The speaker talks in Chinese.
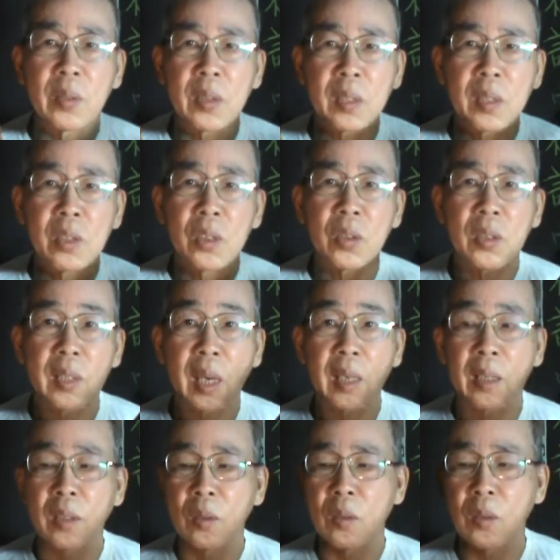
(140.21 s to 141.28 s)
因此就商
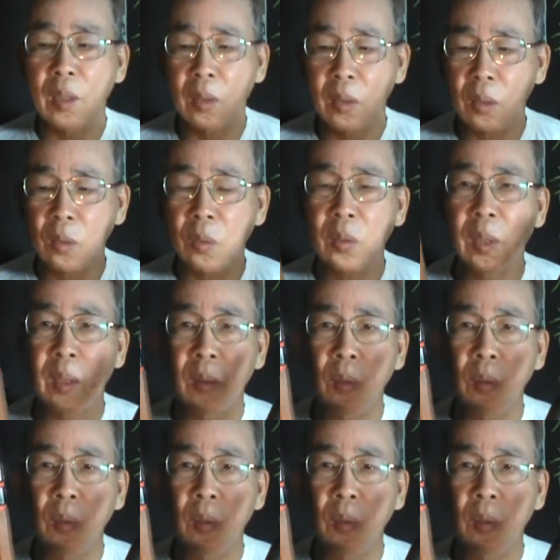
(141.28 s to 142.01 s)
人的脑筋动得很